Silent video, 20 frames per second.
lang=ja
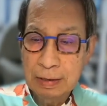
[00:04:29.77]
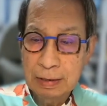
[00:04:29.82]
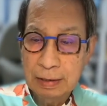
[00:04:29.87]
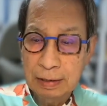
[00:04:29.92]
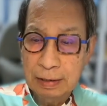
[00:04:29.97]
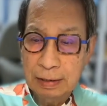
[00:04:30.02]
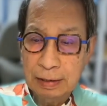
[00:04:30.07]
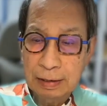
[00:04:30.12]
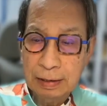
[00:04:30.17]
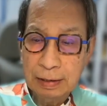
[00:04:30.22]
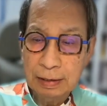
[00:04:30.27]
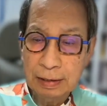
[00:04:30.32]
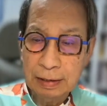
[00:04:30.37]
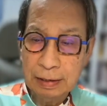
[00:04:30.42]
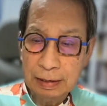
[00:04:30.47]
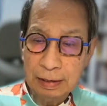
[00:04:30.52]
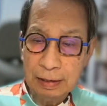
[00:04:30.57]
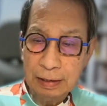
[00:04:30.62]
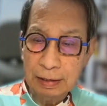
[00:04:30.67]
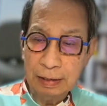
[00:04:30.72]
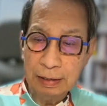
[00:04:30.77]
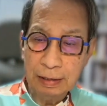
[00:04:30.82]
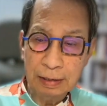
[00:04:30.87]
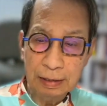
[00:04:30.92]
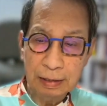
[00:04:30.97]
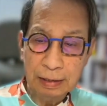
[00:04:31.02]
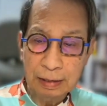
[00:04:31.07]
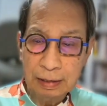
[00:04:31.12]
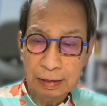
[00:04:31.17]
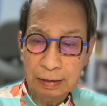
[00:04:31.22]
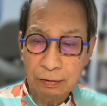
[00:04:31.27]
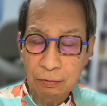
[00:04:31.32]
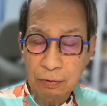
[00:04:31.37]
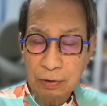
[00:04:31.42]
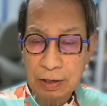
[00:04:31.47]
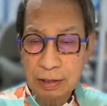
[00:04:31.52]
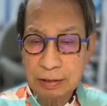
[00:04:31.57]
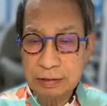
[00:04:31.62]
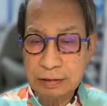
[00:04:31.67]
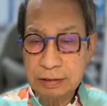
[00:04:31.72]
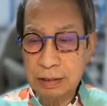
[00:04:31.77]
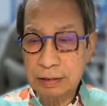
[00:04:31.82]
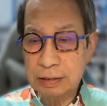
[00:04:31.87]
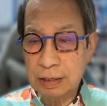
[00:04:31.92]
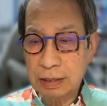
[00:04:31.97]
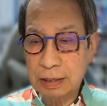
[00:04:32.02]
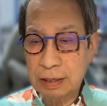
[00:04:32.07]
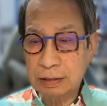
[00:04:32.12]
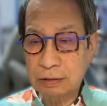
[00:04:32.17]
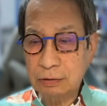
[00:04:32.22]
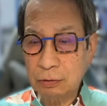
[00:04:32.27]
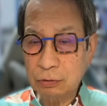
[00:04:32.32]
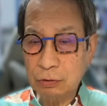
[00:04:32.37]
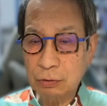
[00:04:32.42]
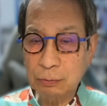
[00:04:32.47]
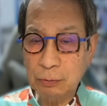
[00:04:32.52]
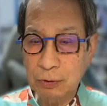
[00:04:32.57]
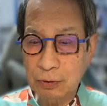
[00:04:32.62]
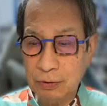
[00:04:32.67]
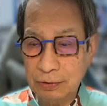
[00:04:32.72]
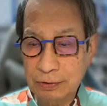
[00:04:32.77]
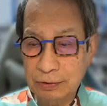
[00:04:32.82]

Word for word: えー、ご来社いただいたことも